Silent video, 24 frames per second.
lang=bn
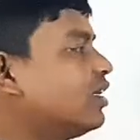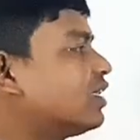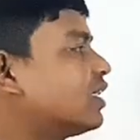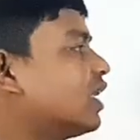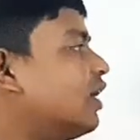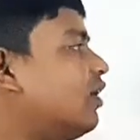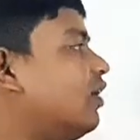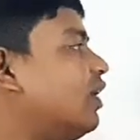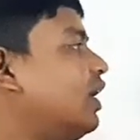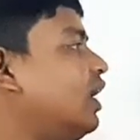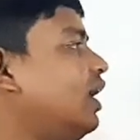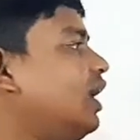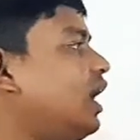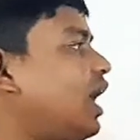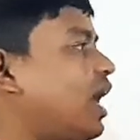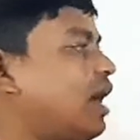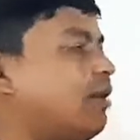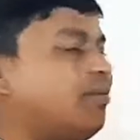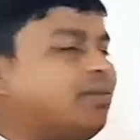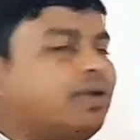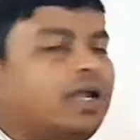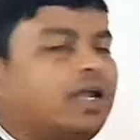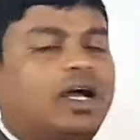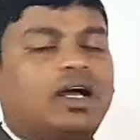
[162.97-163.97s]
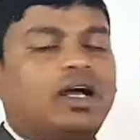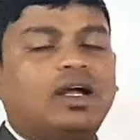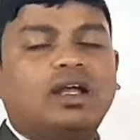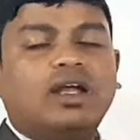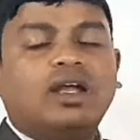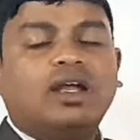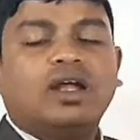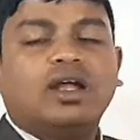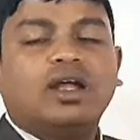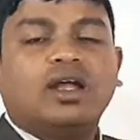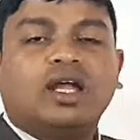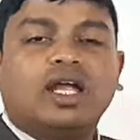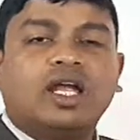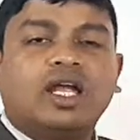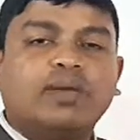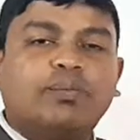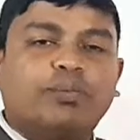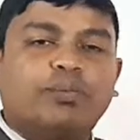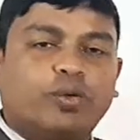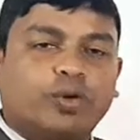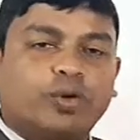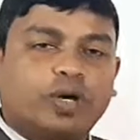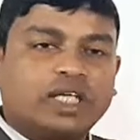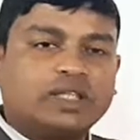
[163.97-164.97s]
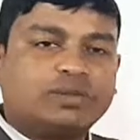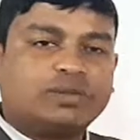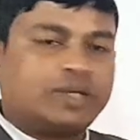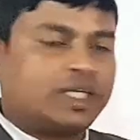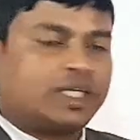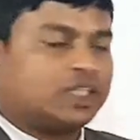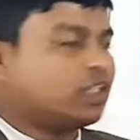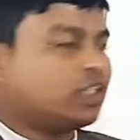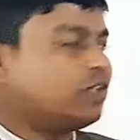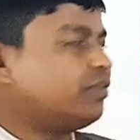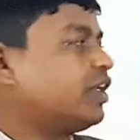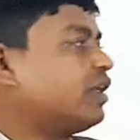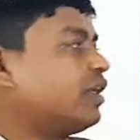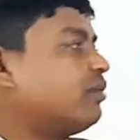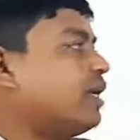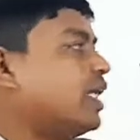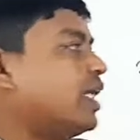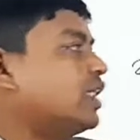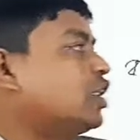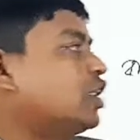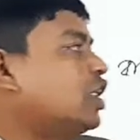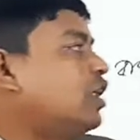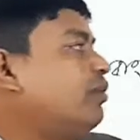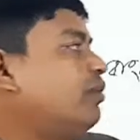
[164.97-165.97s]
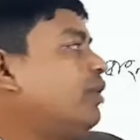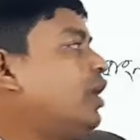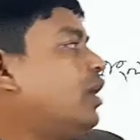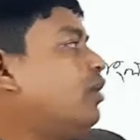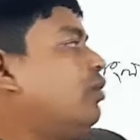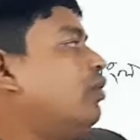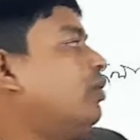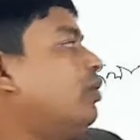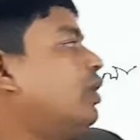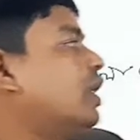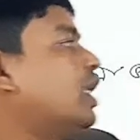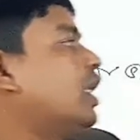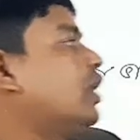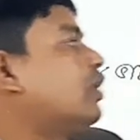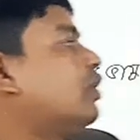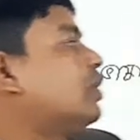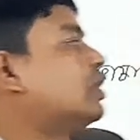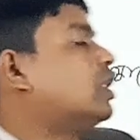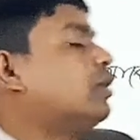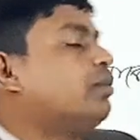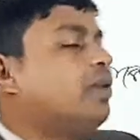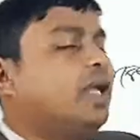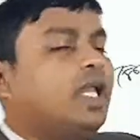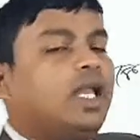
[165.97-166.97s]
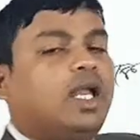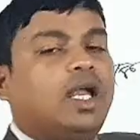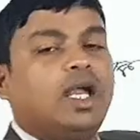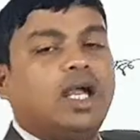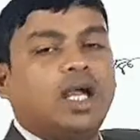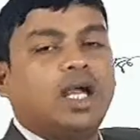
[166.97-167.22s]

তাহলে আমরা এই প্রকাশ মাধ্যমের মাধ্যমেও কি করতে পারি